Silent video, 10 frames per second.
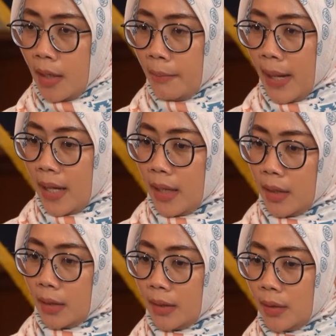Oke, okay.
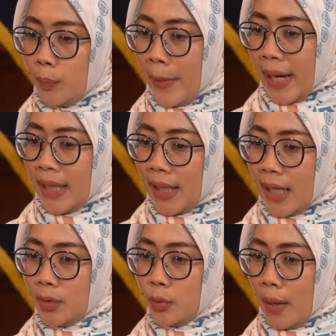Pak uh,
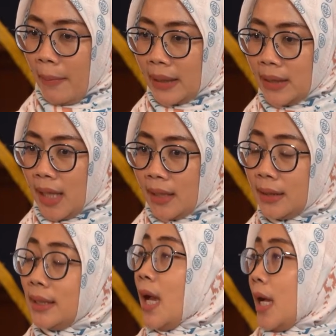upaya ini kan juga pasti
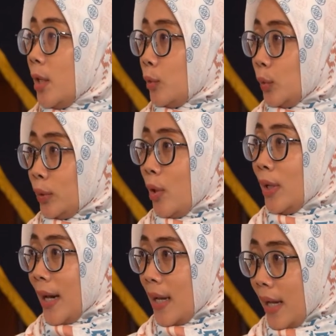kan tidak hanya
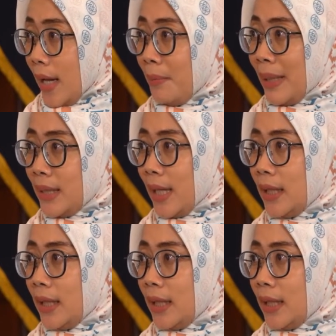untuk di olahraga kan,